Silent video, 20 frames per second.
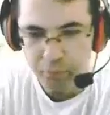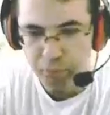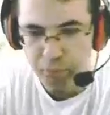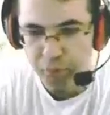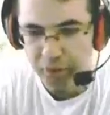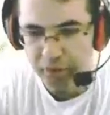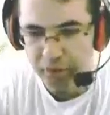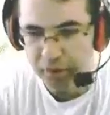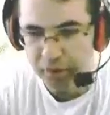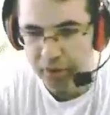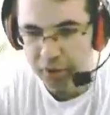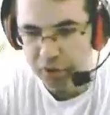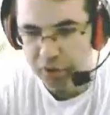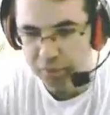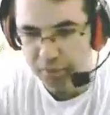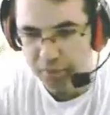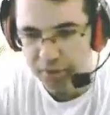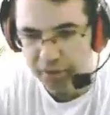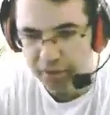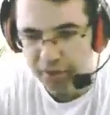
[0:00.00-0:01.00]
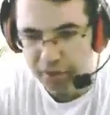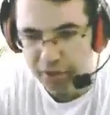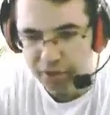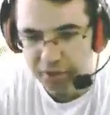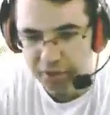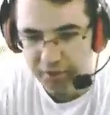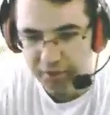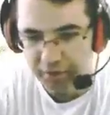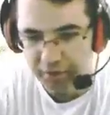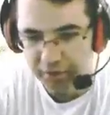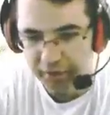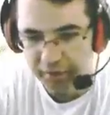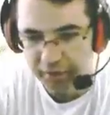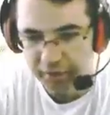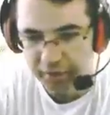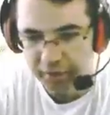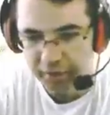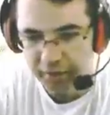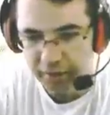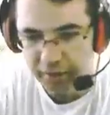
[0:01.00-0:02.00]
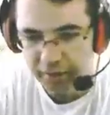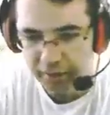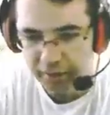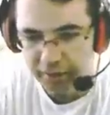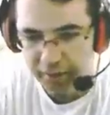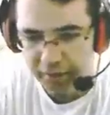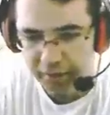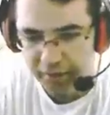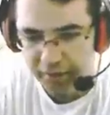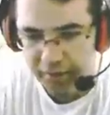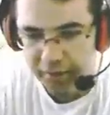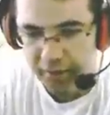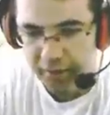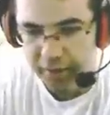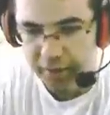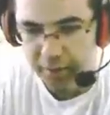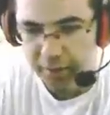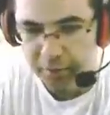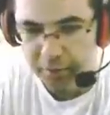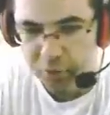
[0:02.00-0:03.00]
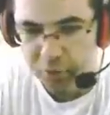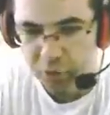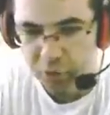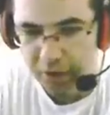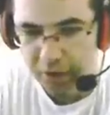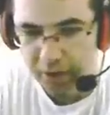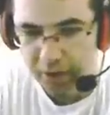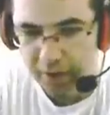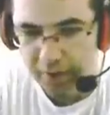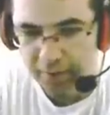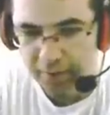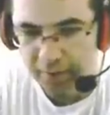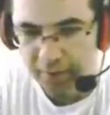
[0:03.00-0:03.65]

Burada değişik maden girişleri falan da var. Tamam abi şöyle